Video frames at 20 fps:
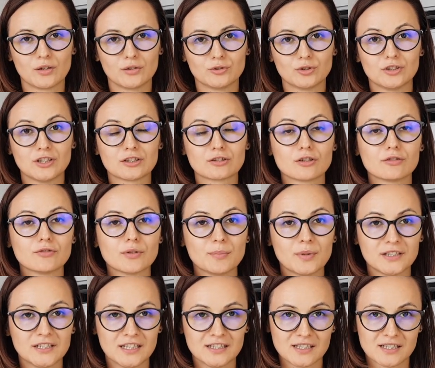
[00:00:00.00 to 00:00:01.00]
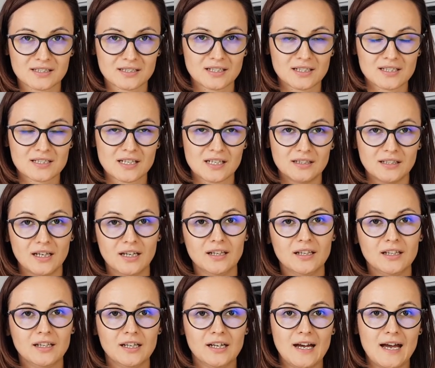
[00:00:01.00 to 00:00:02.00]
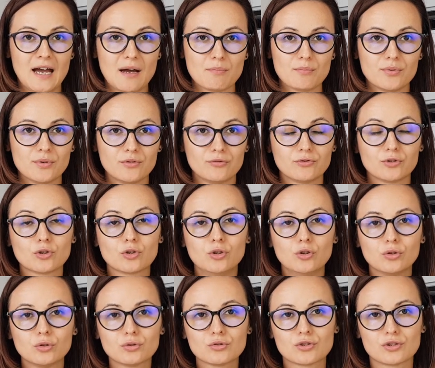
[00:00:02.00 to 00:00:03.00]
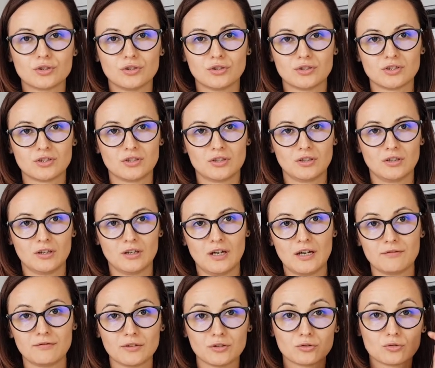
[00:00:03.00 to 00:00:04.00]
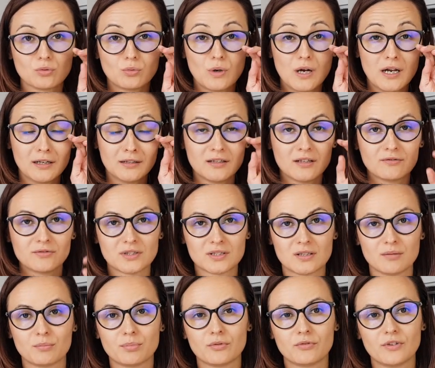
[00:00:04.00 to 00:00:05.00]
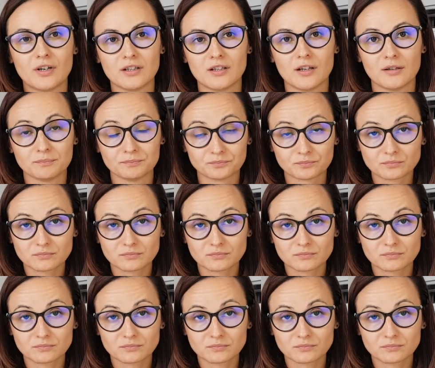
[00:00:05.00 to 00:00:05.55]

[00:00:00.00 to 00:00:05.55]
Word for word: dodatkowe badania zlecane, aby wykluczyć ewentualne występowanie